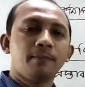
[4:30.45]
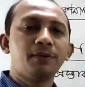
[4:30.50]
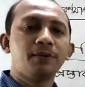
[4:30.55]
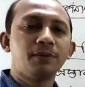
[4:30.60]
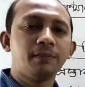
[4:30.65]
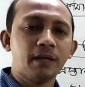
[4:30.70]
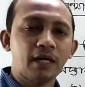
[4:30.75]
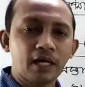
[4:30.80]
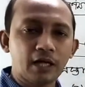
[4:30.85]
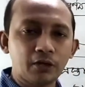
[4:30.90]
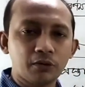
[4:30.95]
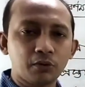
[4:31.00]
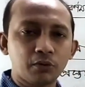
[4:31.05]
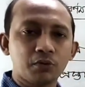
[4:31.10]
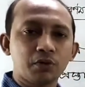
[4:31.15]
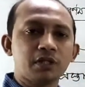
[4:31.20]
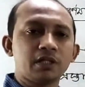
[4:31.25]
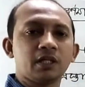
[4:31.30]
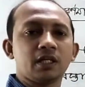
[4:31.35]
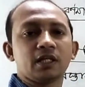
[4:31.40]
বিমা
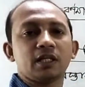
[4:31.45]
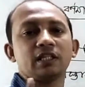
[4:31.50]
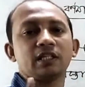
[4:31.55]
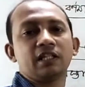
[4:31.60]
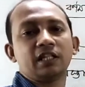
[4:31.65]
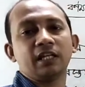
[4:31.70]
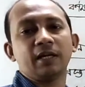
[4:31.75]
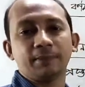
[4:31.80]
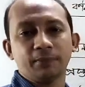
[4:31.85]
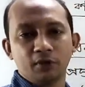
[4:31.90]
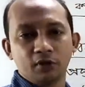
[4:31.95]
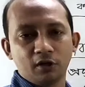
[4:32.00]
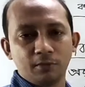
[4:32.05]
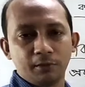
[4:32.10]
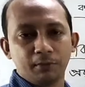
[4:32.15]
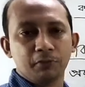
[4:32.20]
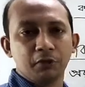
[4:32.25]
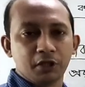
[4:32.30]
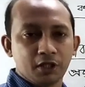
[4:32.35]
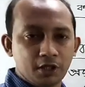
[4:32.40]
গ্রহিতাকে চেক
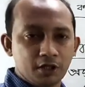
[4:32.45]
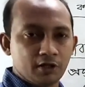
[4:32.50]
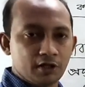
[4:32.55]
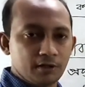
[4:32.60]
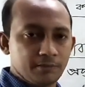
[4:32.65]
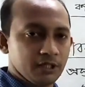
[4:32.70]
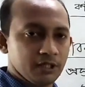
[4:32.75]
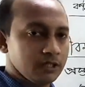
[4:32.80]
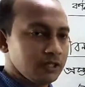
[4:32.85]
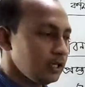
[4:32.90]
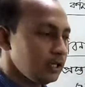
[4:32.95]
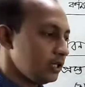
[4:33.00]
করাবে পরীক্ষা করাবে